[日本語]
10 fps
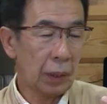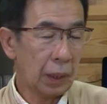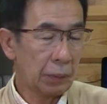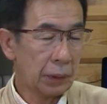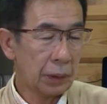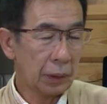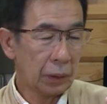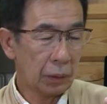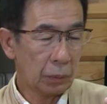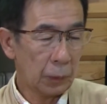変わりませんけ
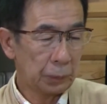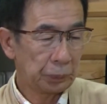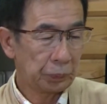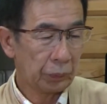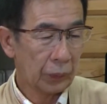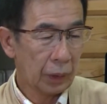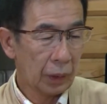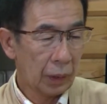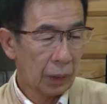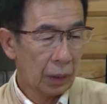れども
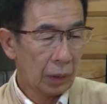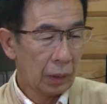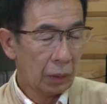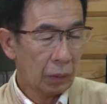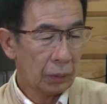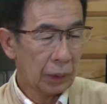こ